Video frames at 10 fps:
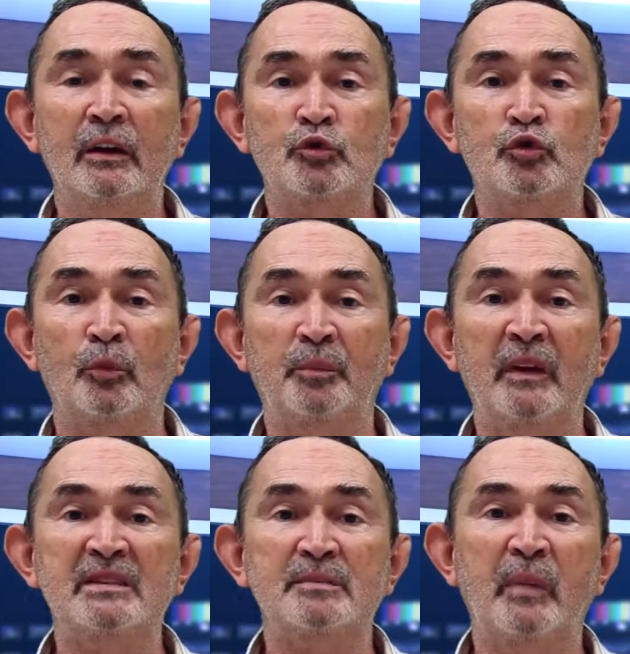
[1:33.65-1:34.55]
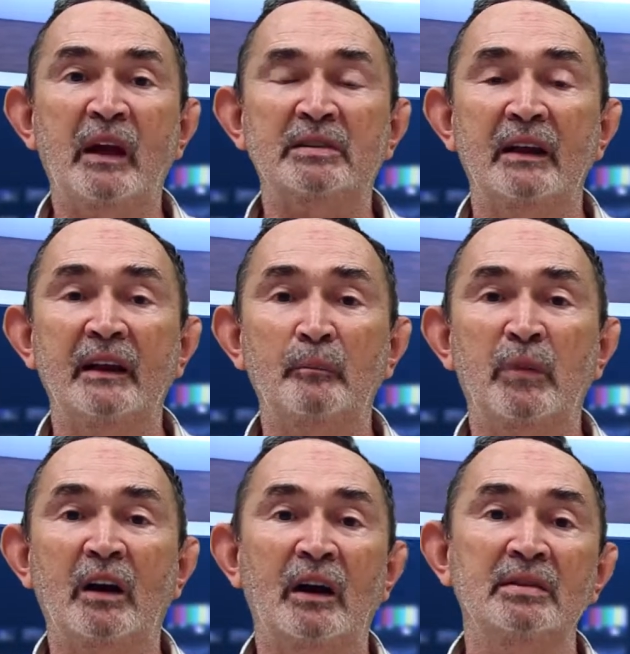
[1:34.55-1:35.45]
sürpriz beklenen
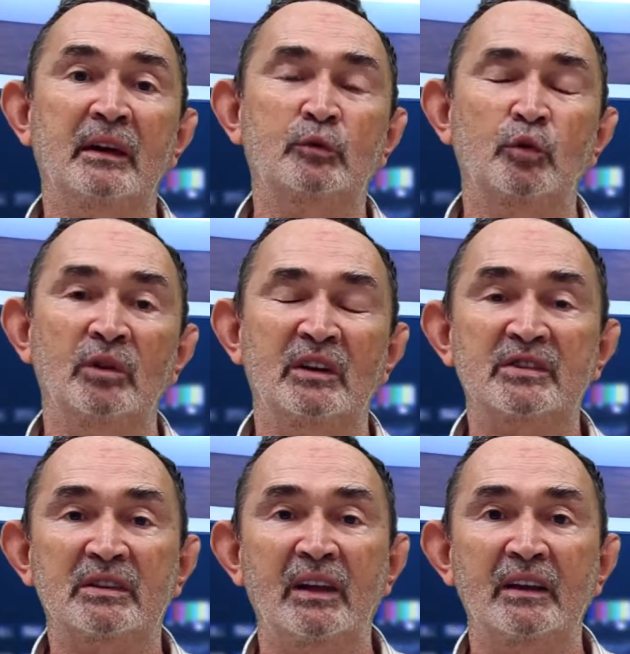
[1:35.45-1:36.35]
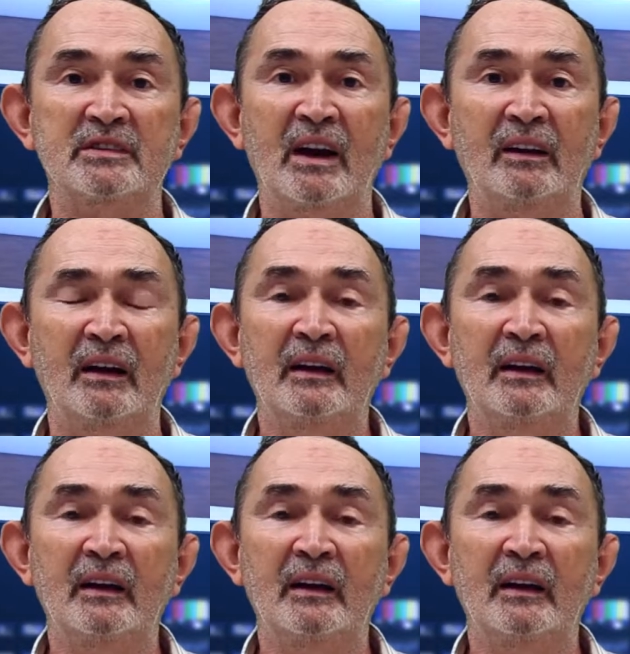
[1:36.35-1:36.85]
bakanlar kurulu açıklanacak.